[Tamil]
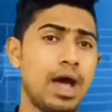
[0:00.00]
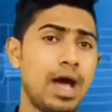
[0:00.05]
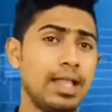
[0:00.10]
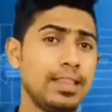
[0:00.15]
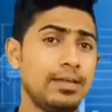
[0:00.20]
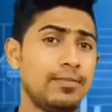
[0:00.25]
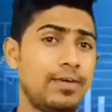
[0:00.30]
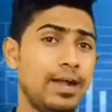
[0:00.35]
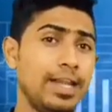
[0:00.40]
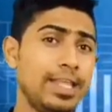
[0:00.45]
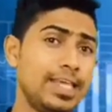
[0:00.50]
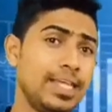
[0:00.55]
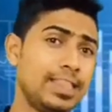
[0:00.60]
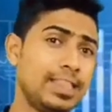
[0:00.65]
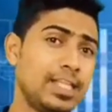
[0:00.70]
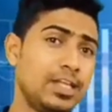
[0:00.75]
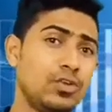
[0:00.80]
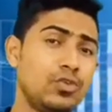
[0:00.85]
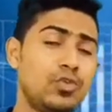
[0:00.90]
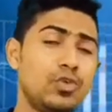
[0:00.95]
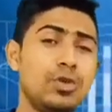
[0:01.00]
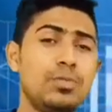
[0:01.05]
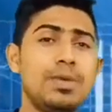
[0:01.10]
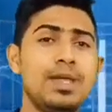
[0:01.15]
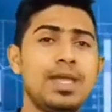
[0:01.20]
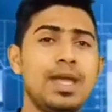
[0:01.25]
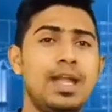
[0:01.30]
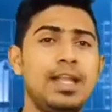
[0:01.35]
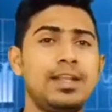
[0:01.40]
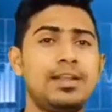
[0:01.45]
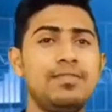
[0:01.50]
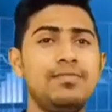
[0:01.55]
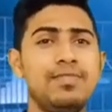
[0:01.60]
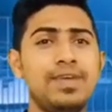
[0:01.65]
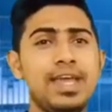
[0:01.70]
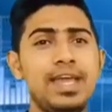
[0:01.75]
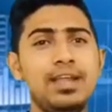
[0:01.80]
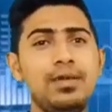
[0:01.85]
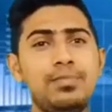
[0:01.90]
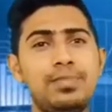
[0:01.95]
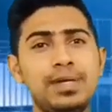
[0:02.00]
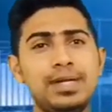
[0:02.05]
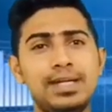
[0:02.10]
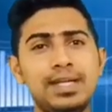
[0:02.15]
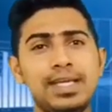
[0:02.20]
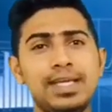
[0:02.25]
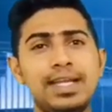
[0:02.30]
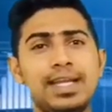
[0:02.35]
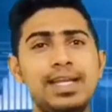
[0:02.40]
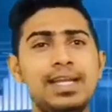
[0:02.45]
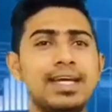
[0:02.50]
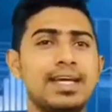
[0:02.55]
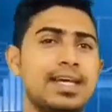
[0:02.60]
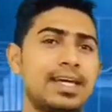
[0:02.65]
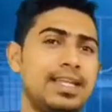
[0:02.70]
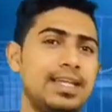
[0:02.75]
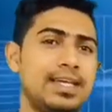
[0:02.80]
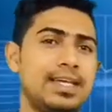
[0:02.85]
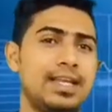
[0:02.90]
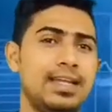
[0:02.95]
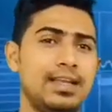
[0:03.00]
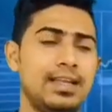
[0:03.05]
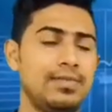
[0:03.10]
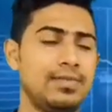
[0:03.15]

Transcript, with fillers: அந்த வணிகத்தின் உரிமையாளரும் வேறுபட்ட இரு எண்ணக்கருக்கள்